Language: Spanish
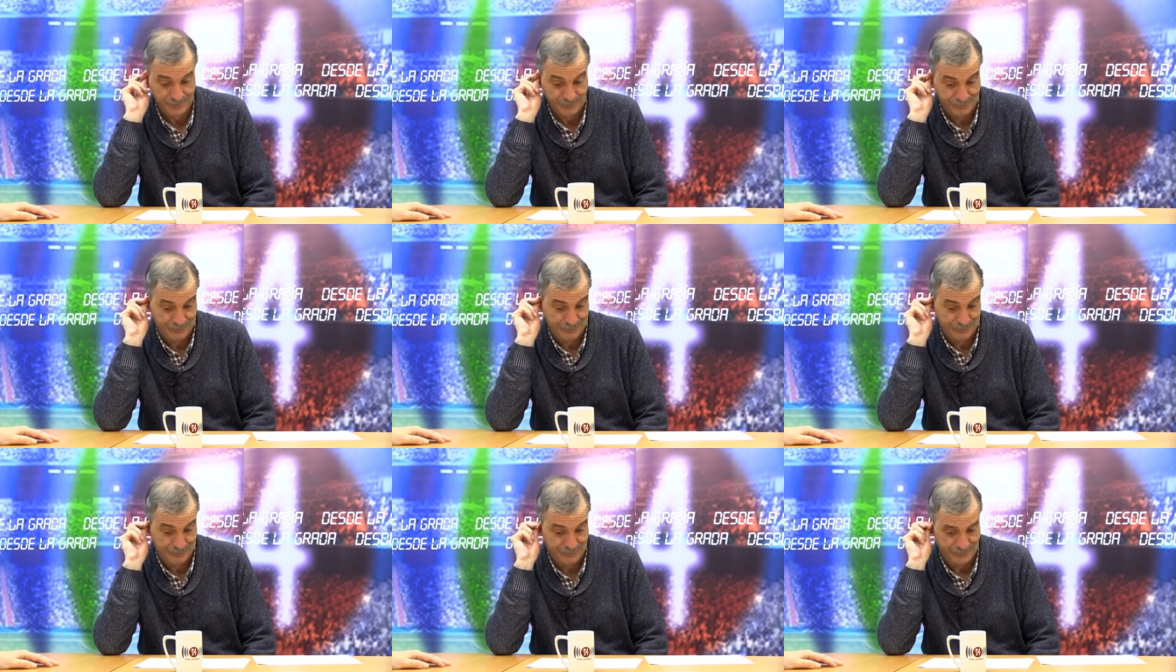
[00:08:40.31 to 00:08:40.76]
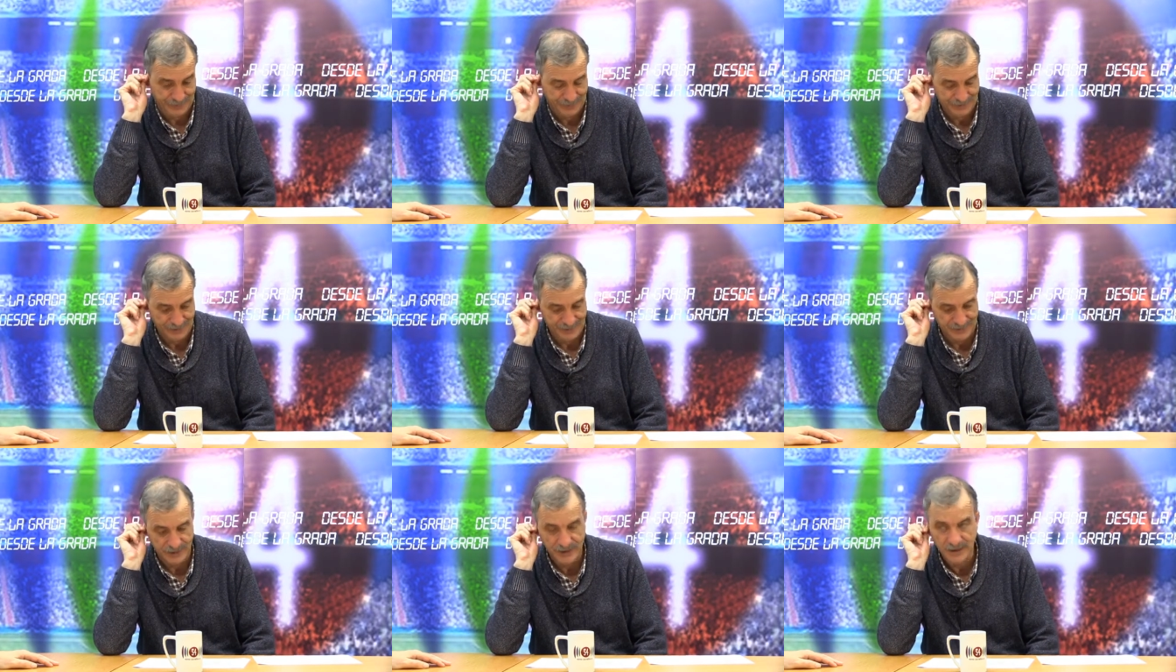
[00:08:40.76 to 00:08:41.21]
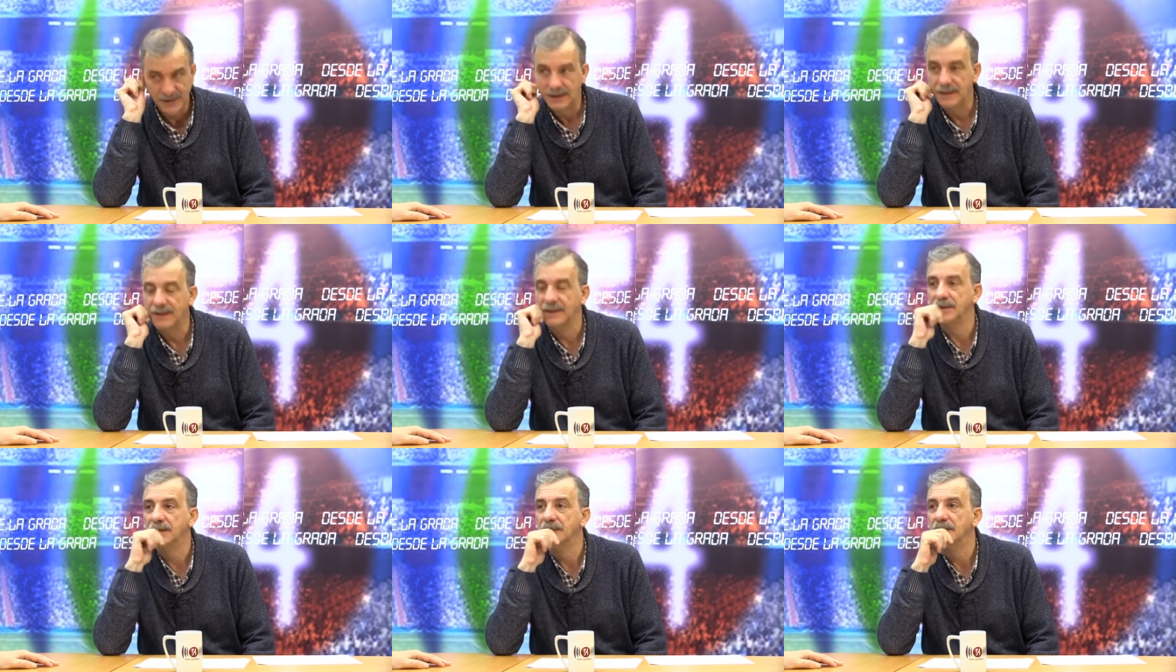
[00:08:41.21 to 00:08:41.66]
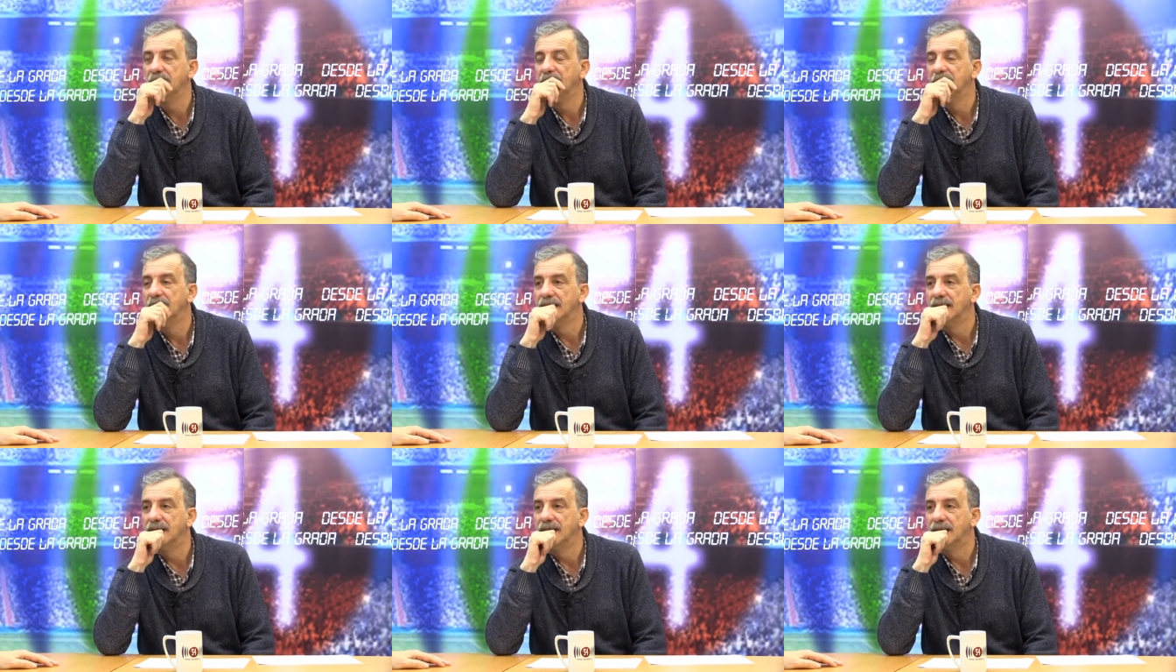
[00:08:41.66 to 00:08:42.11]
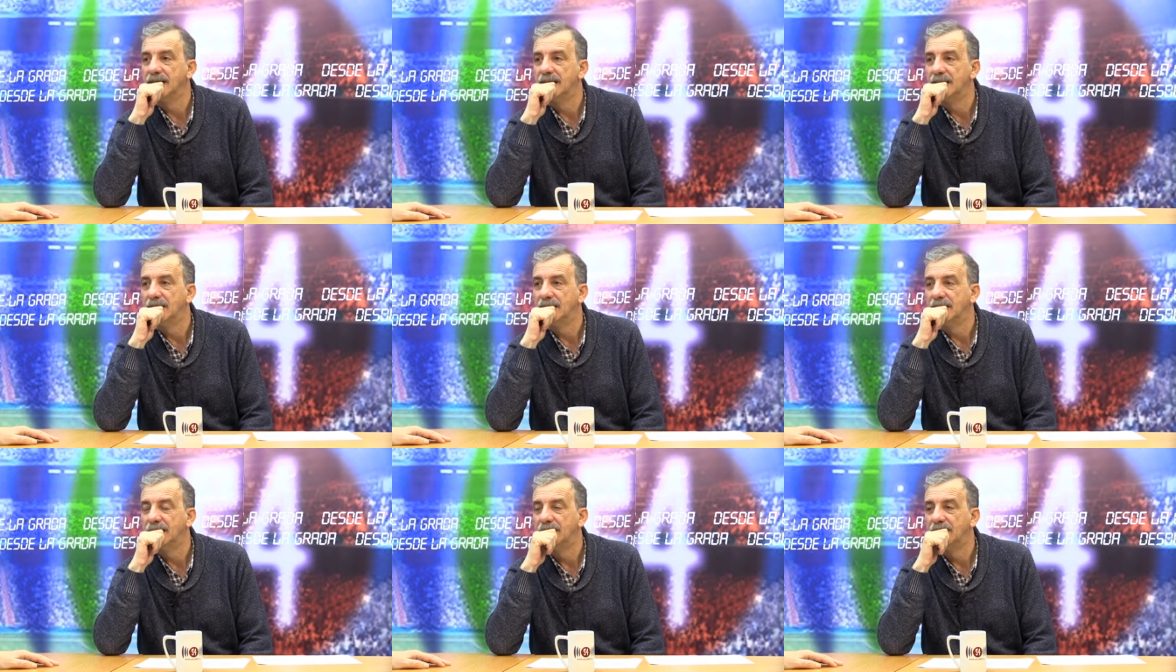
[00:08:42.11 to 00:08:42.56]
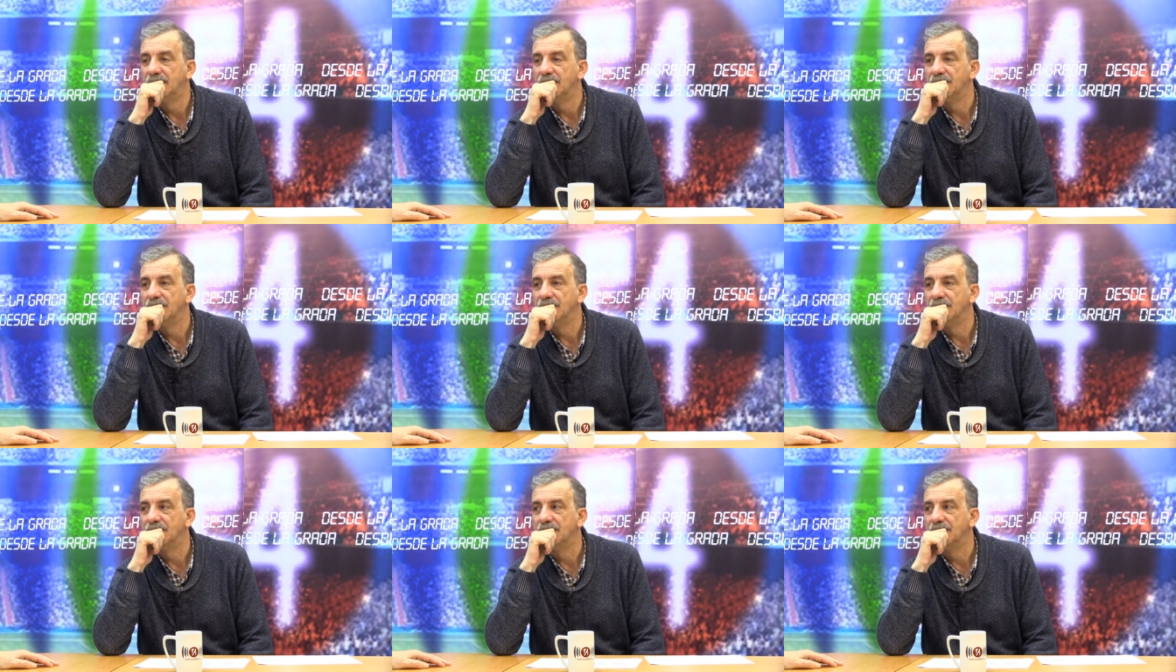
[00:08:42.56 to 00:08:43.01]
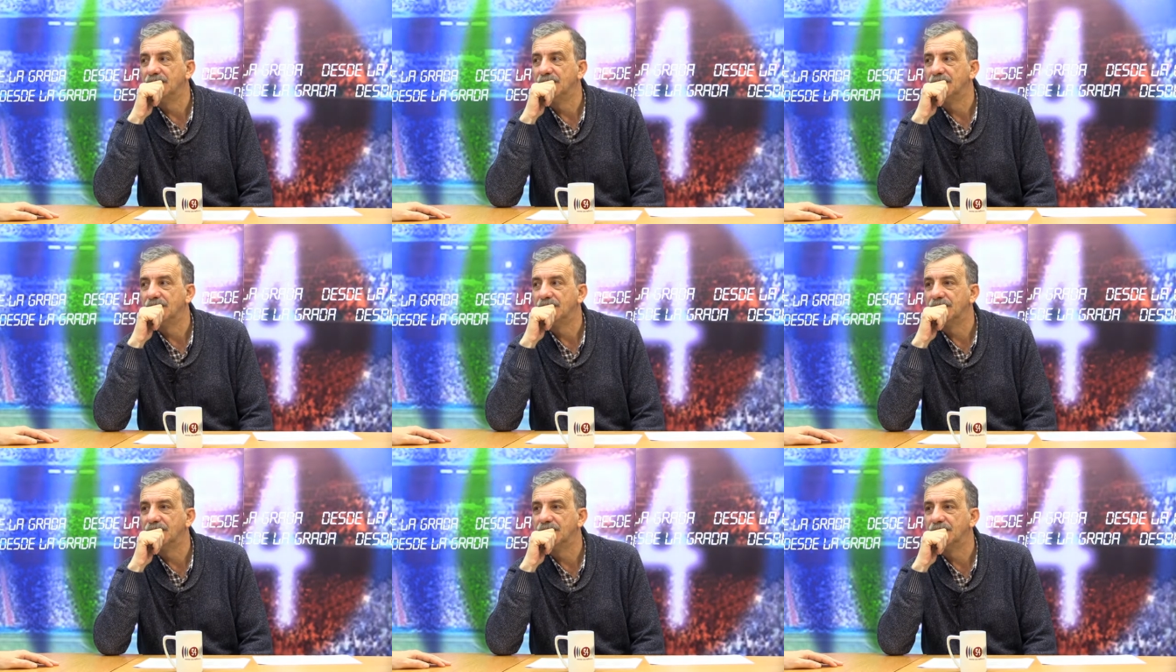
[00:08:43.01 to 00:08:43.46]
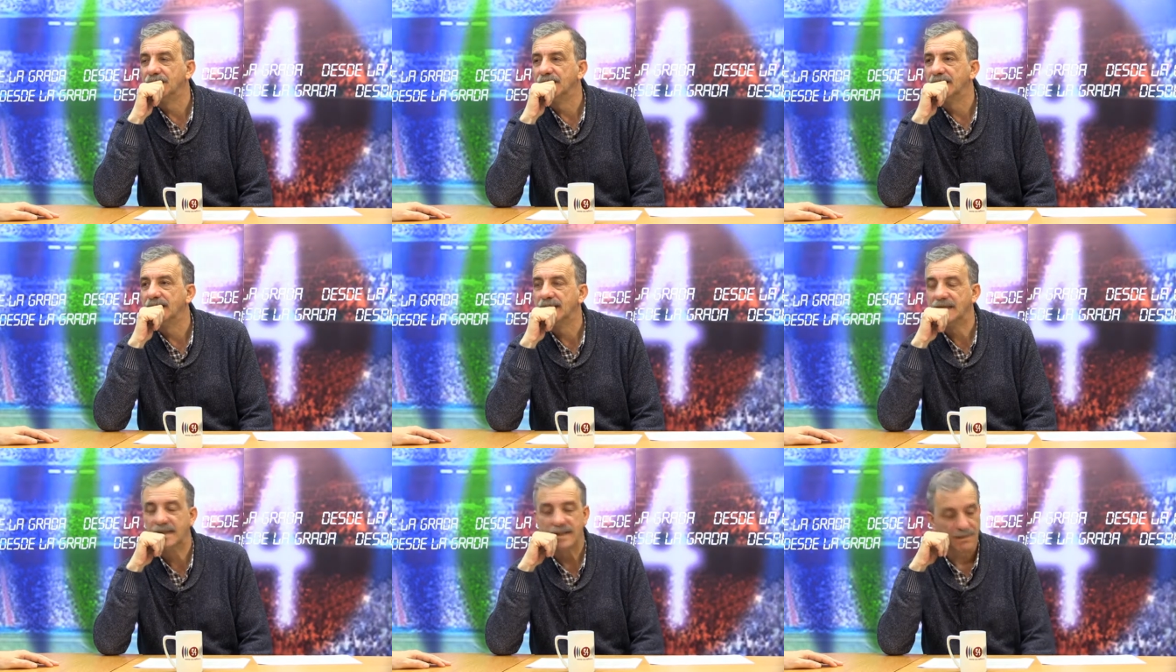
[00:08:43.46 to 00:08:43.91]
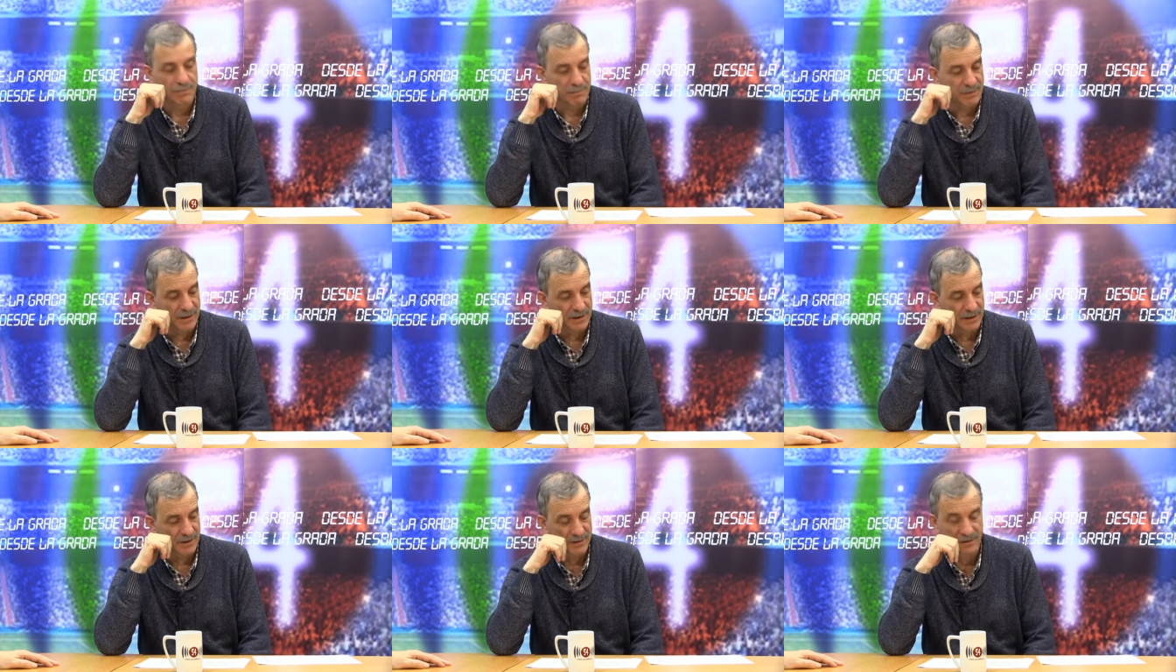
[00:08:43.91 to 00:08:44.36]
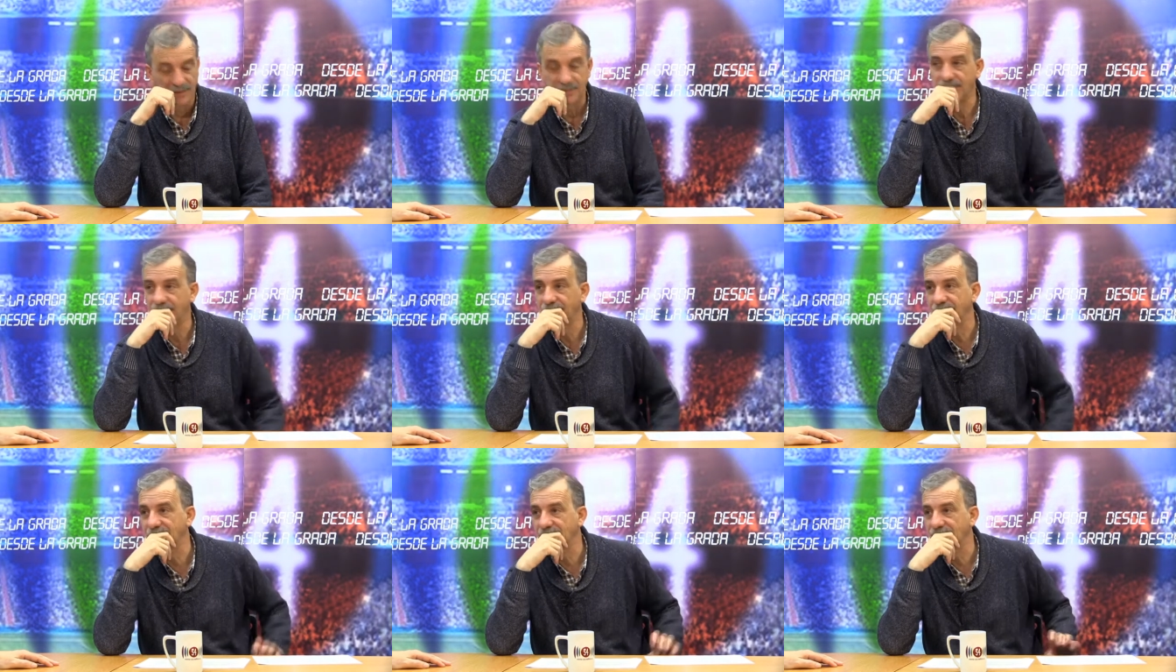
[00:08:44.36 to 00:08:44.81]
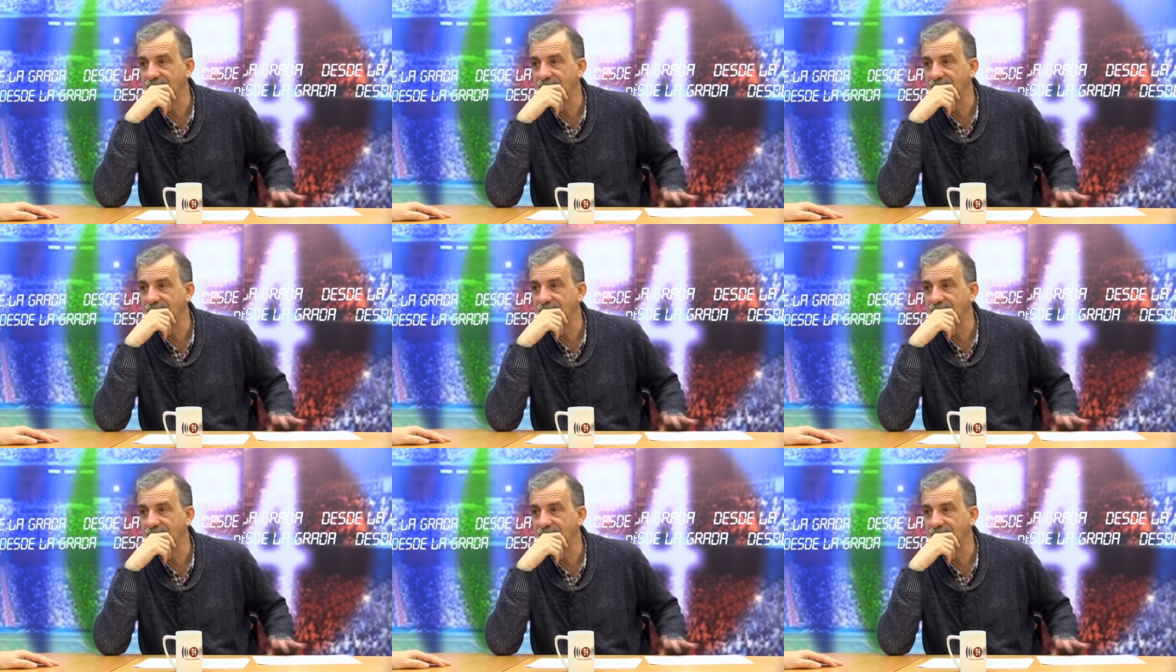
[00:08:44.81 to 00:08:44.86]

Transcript: Pero Santander está dando unas de cal y otras de Perdió un guijuelo ayer. Sí, con el guijuelo.